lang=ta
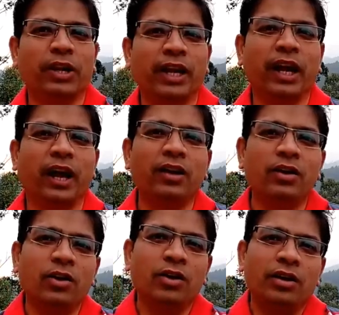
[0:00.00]
ஓகேங்களா
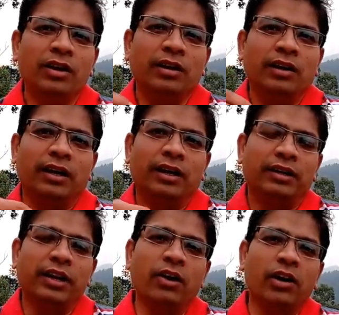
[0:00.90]

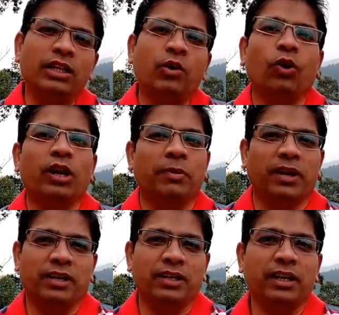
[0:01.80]
இருலேருந்து ஒளி
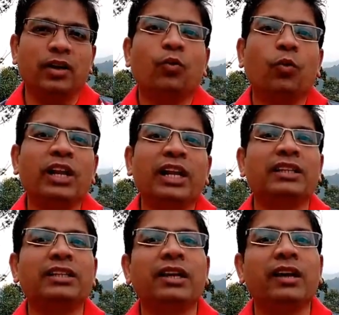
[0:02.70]
பிறக்குது
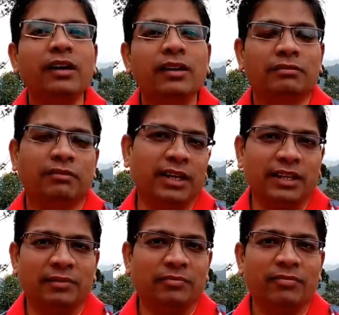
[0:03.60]
ஒளிலேருந்து இருள்
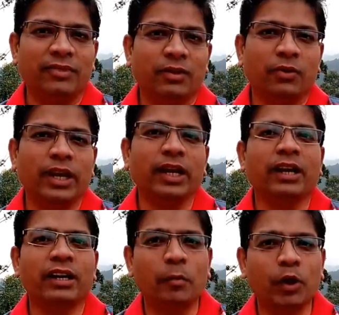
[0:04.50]
வருது
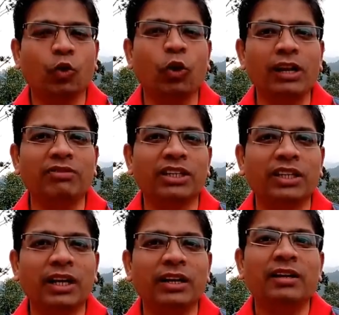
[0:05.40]
ஓகேங்களா நம்ம தொழில் வந்து